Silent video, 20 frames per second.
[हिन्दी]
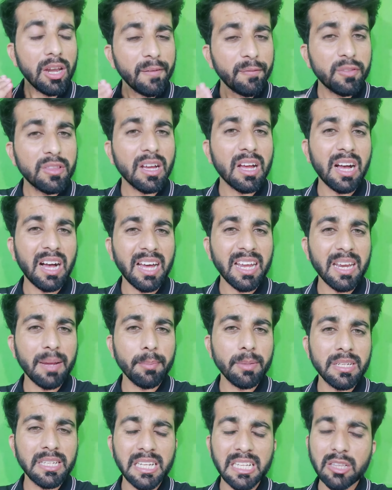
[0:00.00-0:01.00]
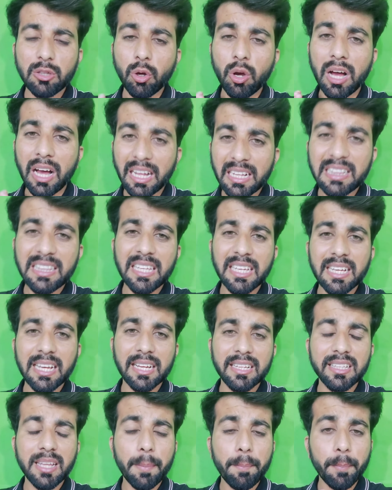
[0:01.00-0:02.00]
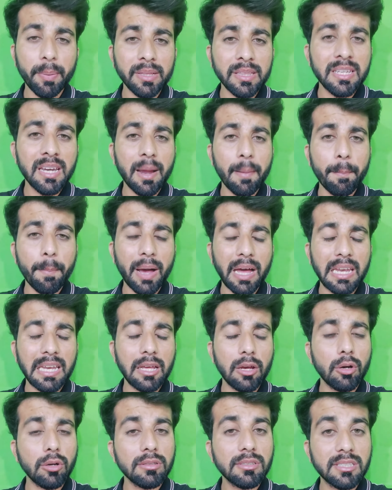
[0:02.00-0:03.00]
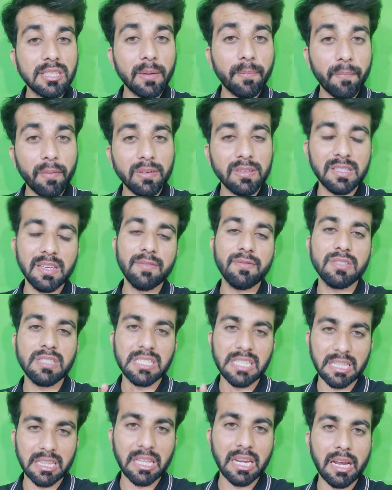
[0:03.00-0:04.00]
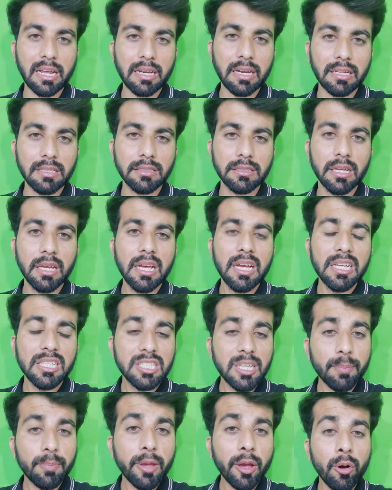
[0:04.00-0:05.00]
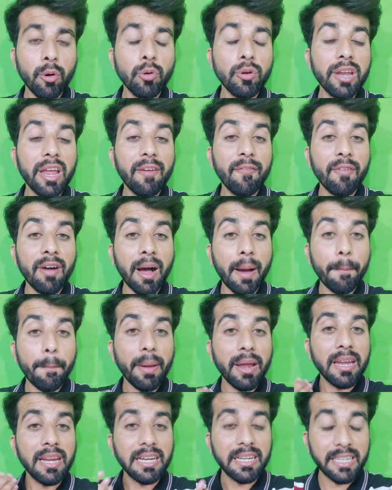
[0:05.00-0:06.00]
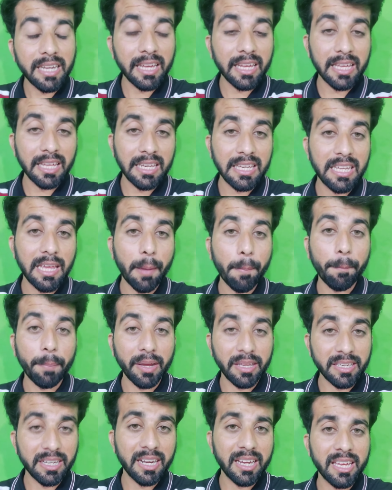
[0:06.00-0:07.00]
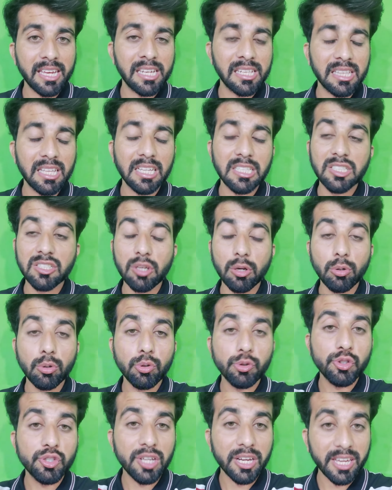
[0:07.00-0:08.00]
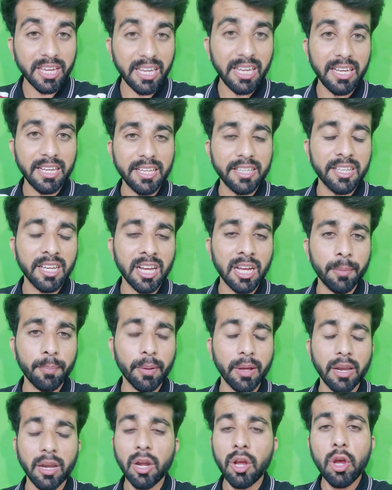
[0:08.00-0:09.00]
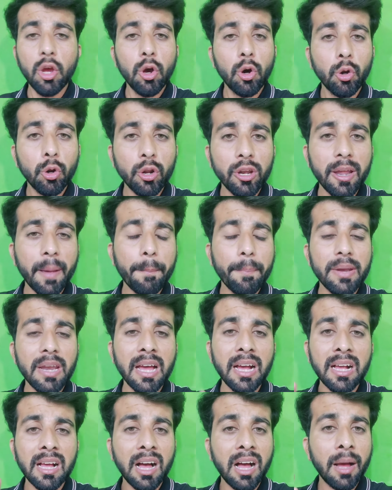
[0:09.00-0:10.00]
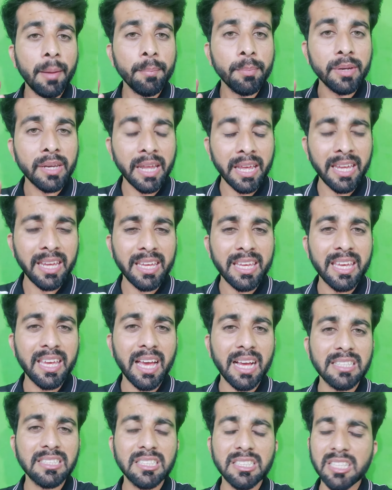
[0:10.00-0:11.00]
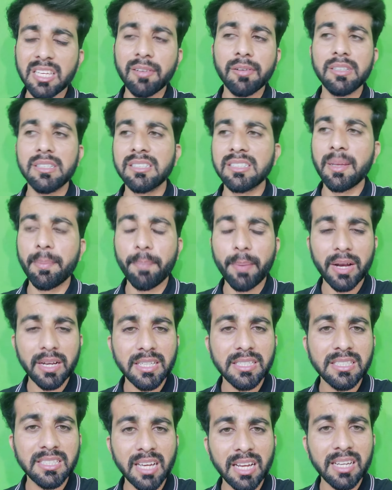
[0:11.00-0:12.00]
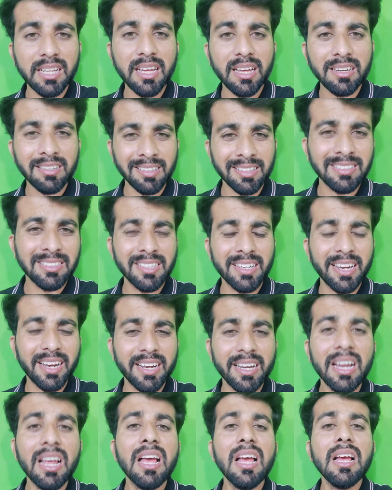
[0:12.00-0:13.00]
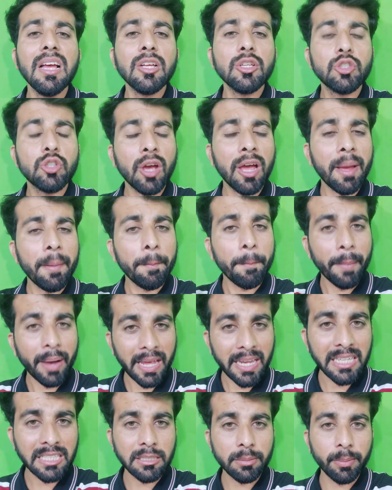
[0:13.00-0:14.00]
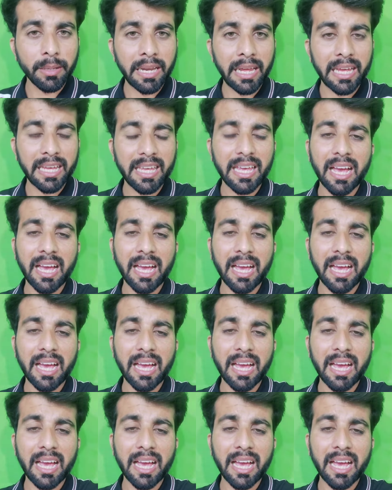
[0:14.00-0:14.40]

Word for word: और इफ्तार अहमद ने तो हद ही कर दी पंद्रह बालें और सिर्फ और सिर्फ सत्रह रन जबकि उन्हें वहाँ पर हिटिंग के लिए भेजा गया था सऊद शकील की जगह पर उन्होंने अपना काम नहीं किया जिसकी वजह से पाकिस्तान का रन रेट जो है माइनस में रह